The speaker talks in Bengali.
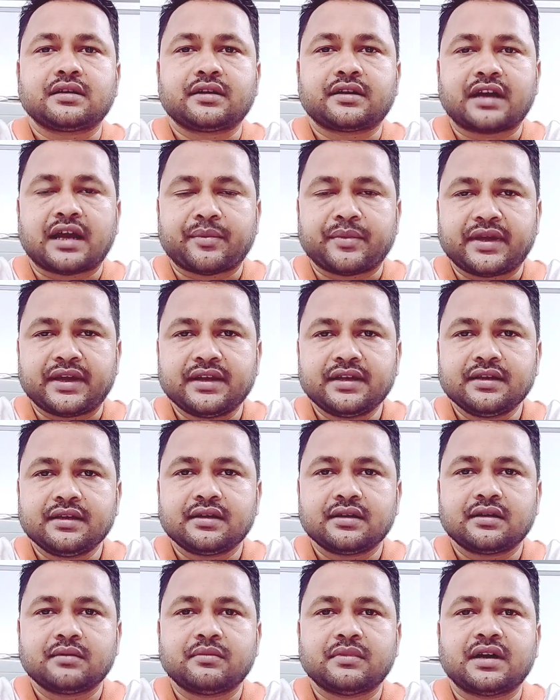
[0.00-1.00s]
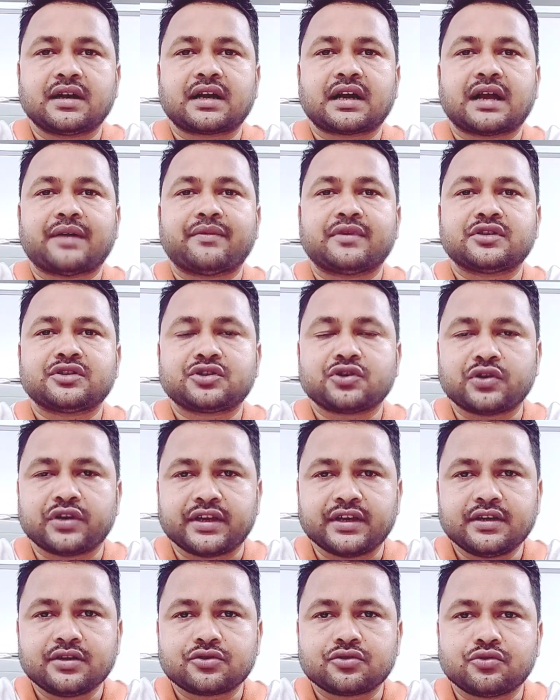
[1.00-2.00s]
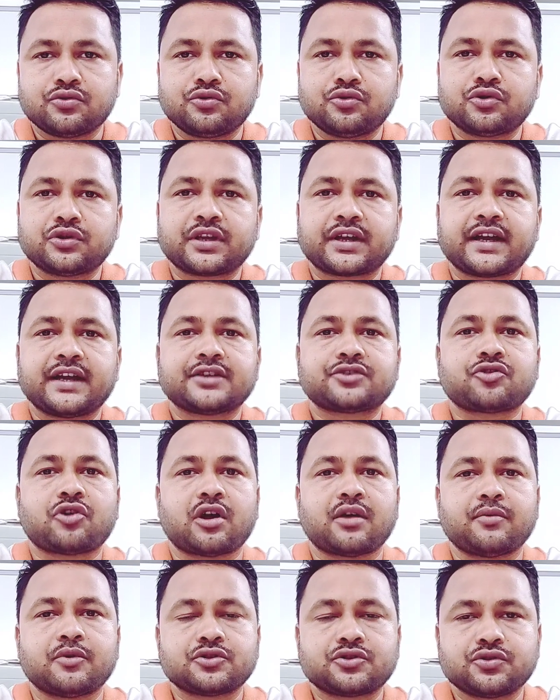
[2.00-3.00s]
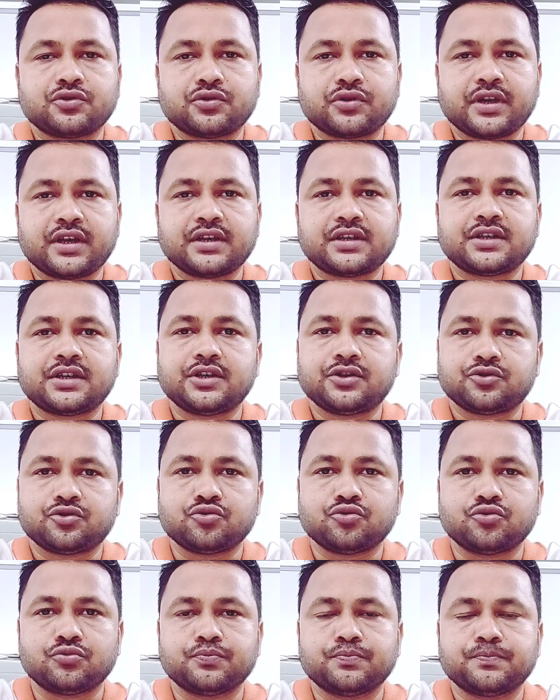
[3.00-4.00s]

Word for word: গ্রামের বা গ্রামাঞ্চলের শূন্য থেকে ছয় বছরের শিশু